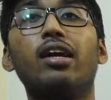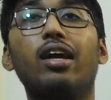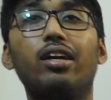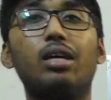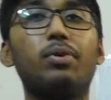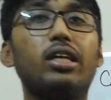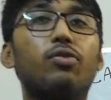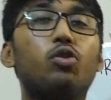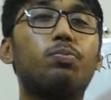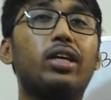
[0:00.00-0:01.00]
এই রিমেনিং
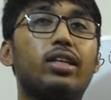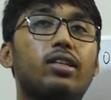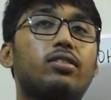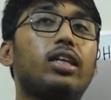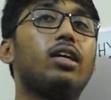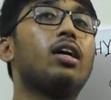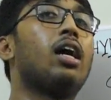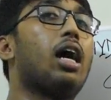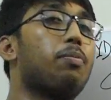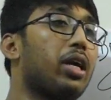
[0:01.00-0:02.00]
ফুড পার্টিকেলসে
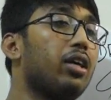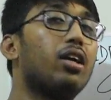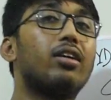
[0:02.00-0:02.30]
আপনার